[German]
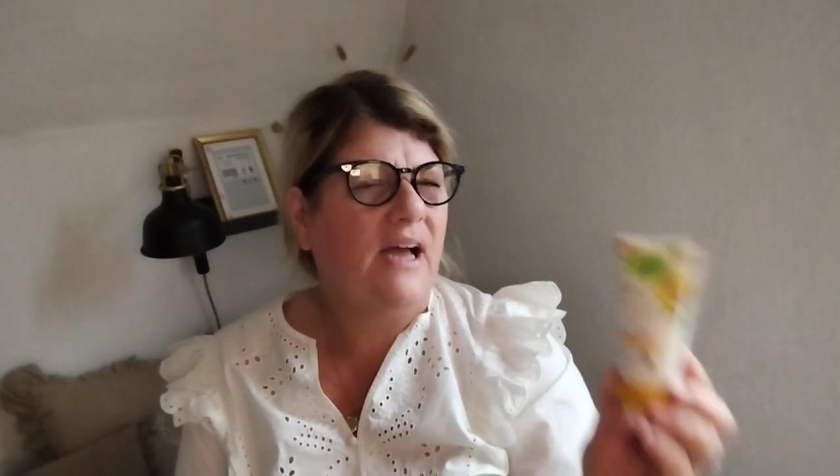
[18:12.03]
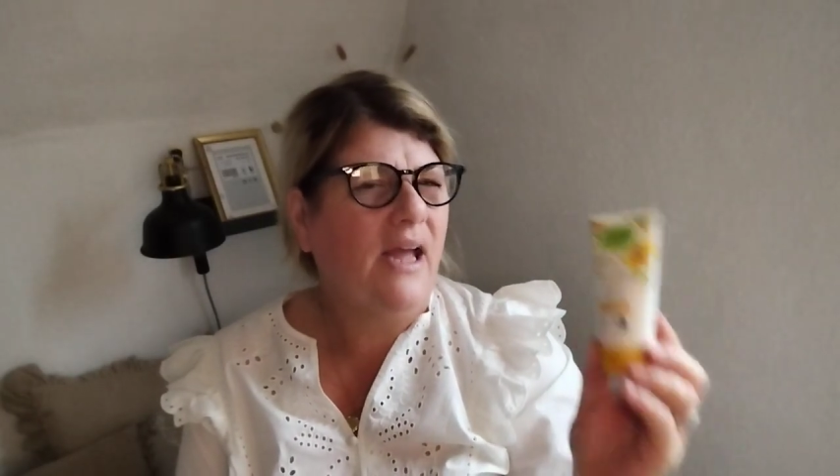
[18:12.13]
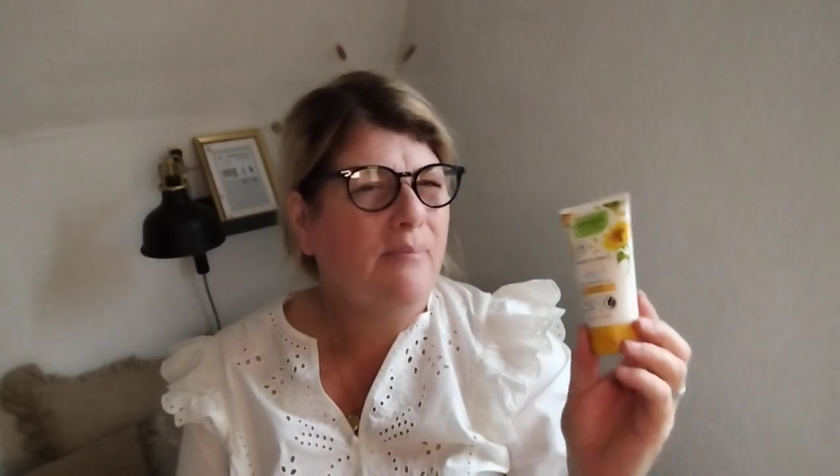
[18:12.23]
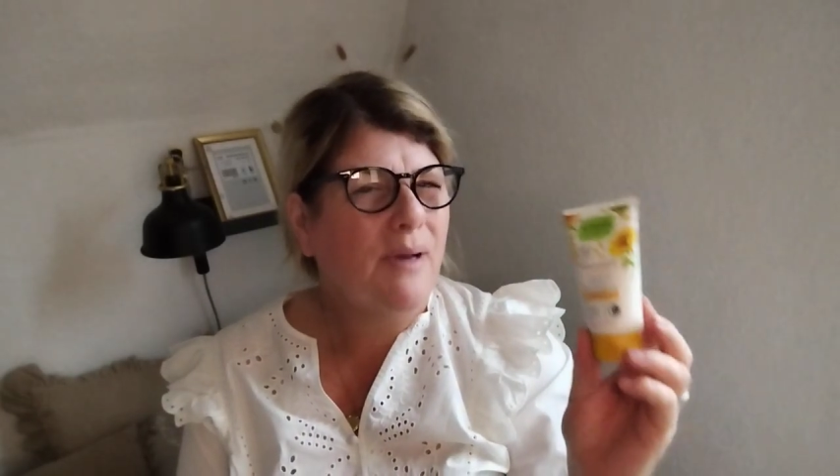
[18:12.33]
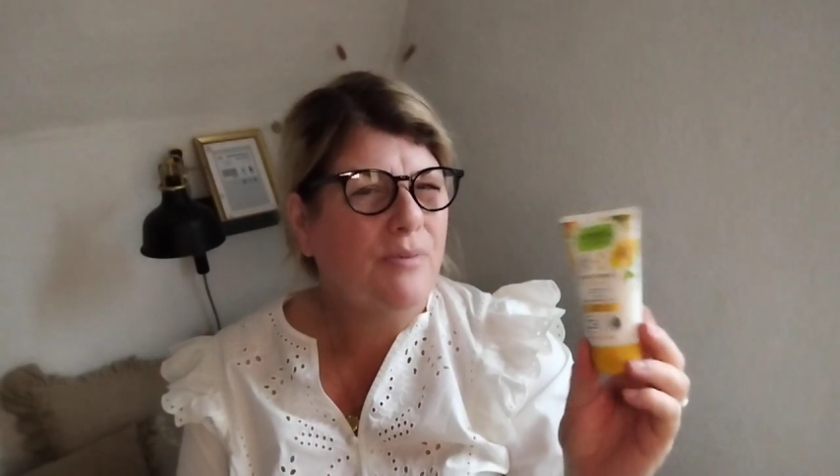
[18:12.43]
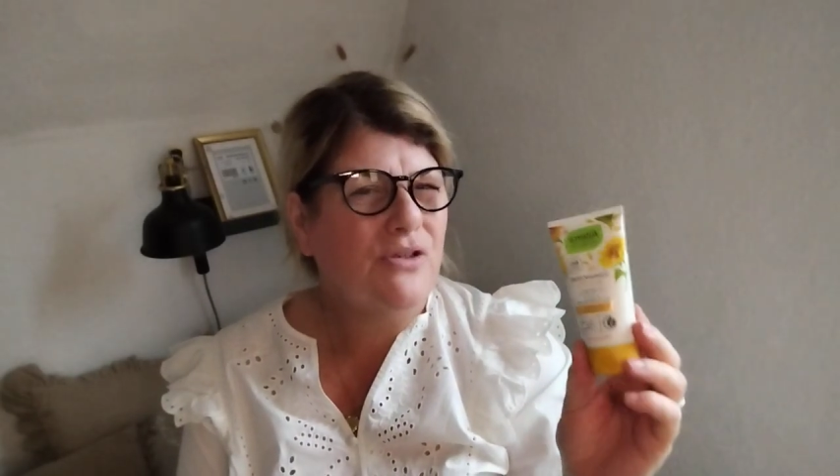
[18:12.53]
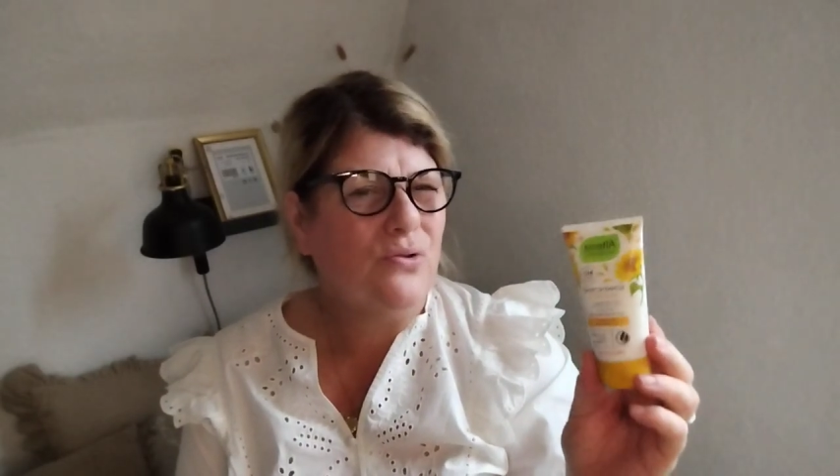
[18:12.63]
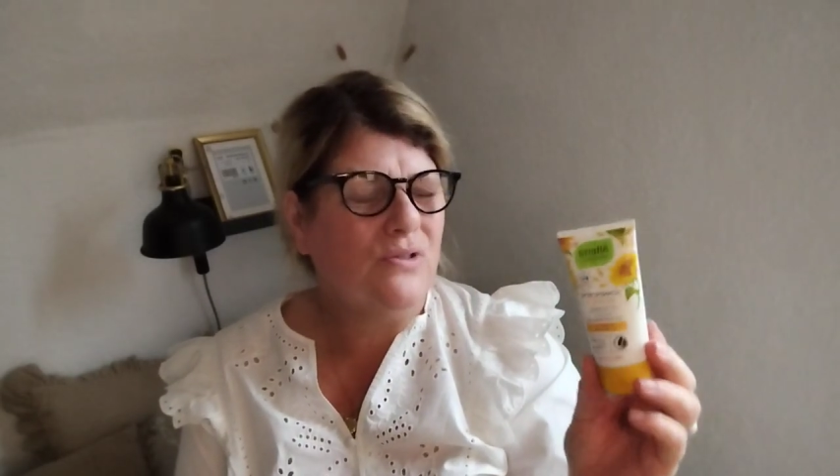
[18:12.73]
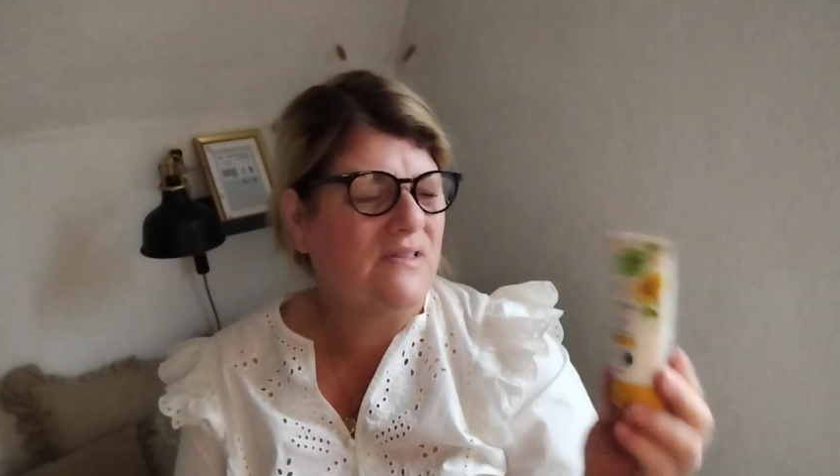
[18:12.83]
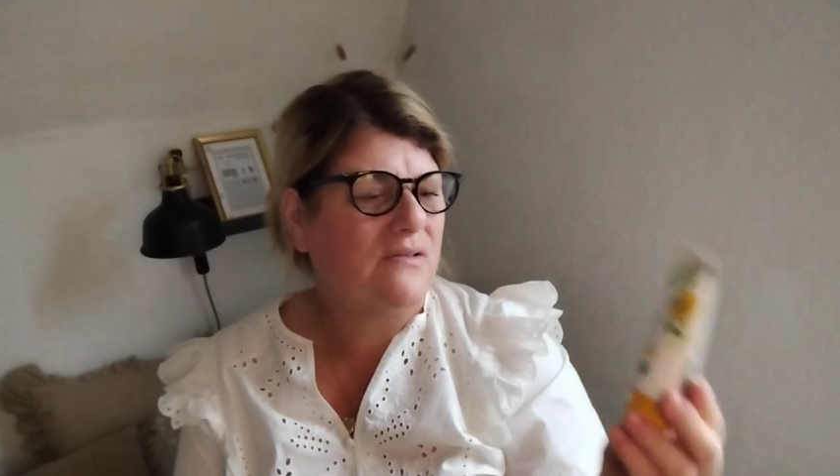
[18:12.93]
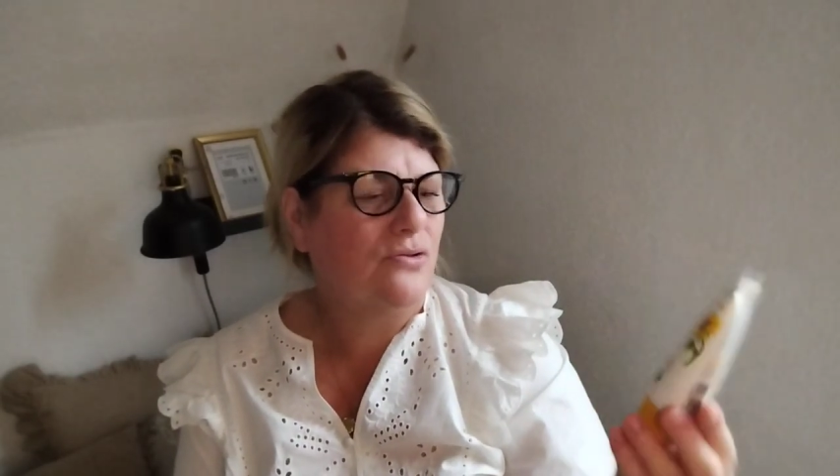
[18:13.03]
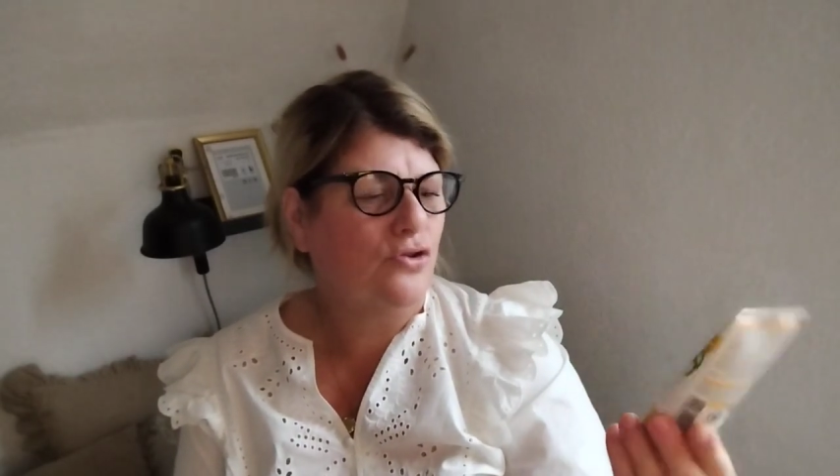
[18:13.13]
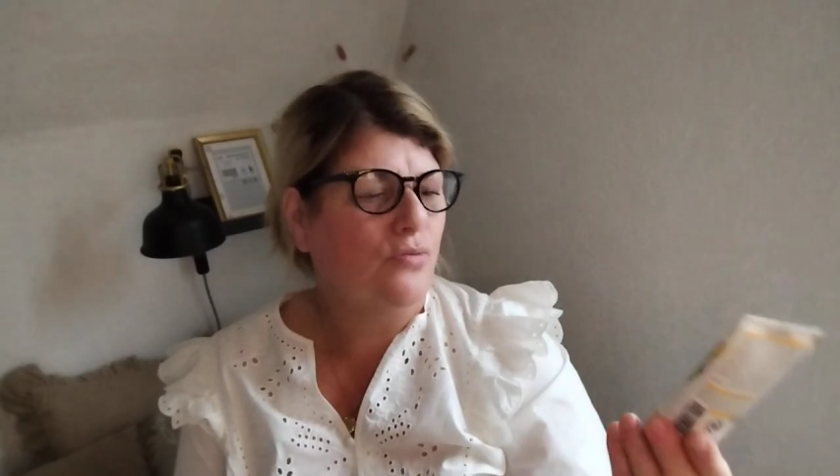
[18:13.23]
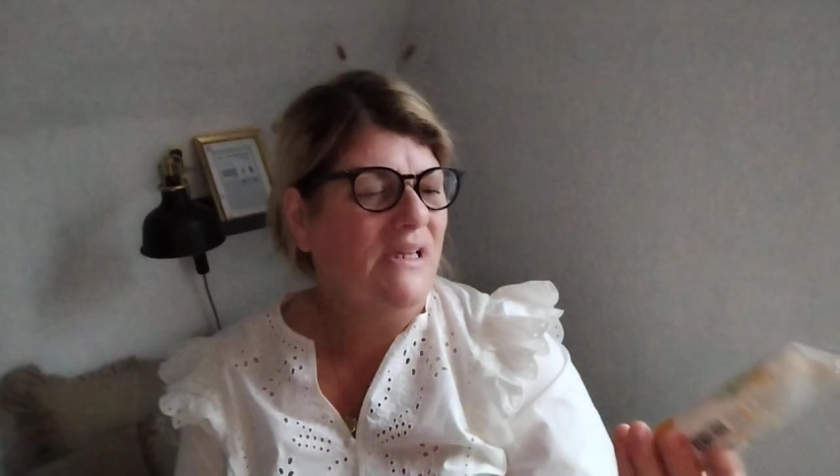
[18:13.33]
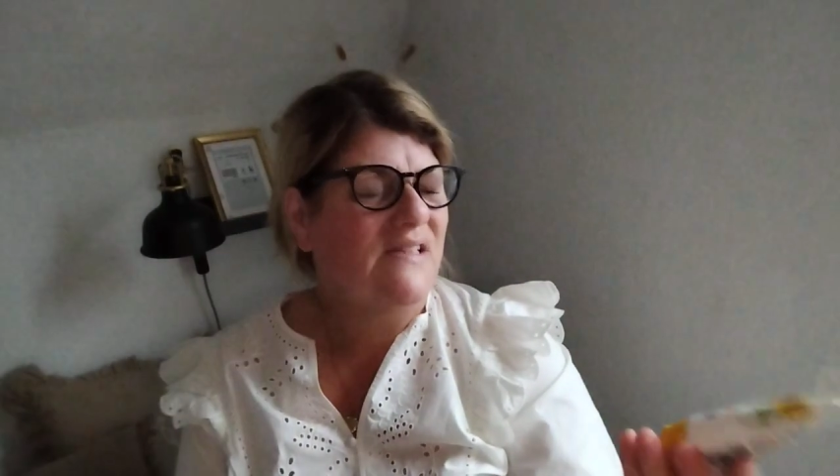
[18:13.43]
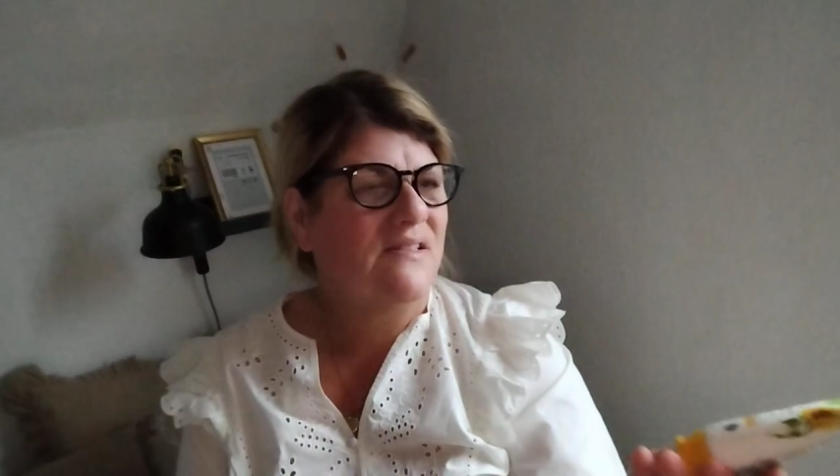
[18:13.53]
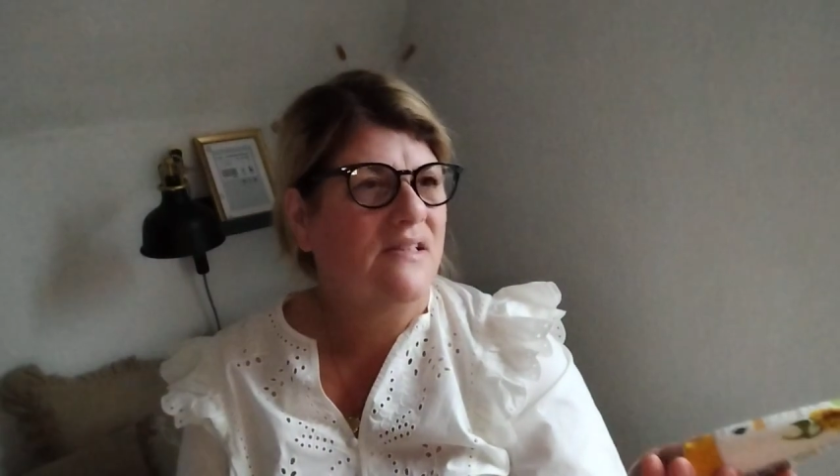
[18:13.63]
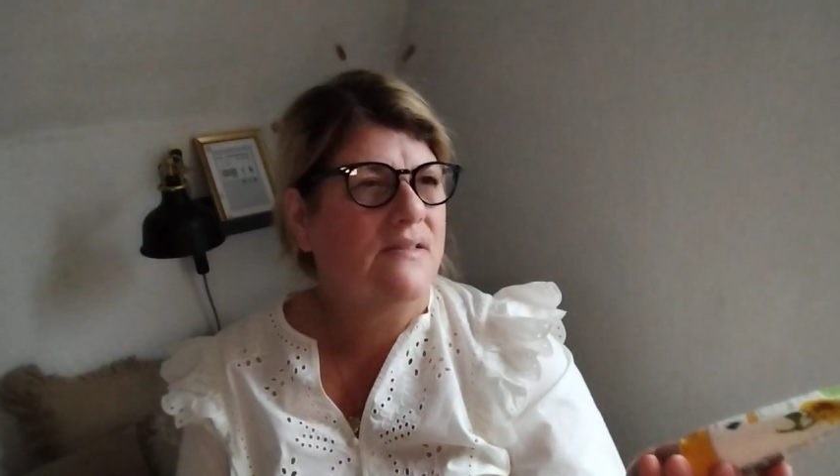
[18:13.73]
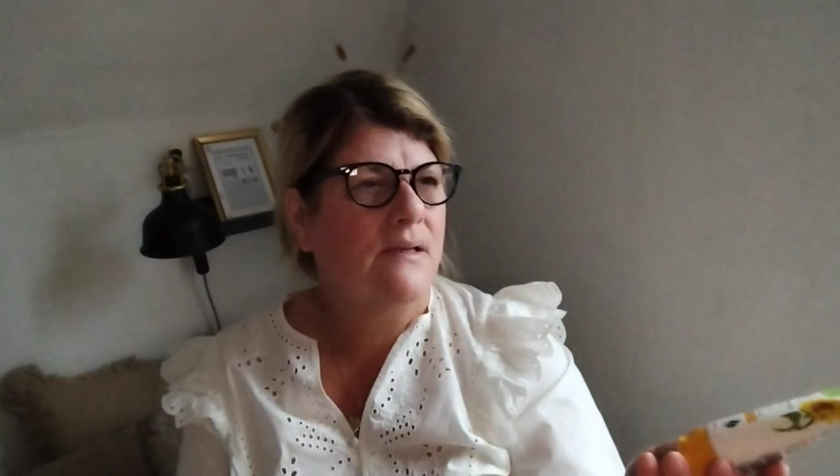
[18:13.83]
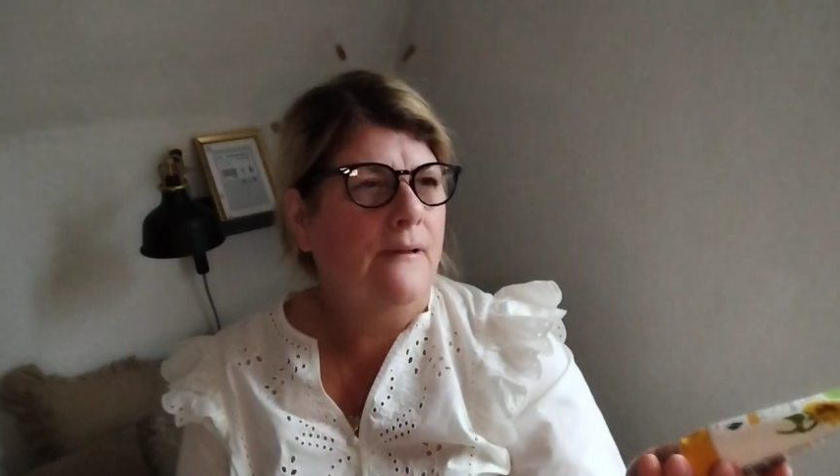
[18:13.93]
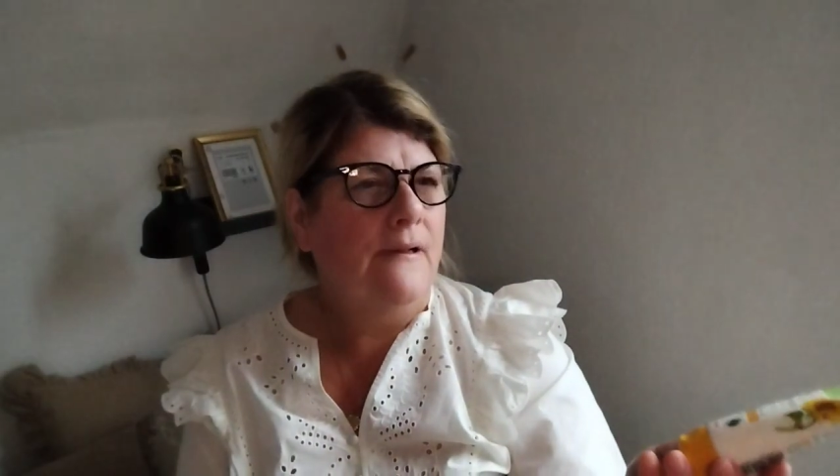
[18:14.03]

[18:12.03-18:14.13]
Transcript: dreimal benutzt und immer ist das,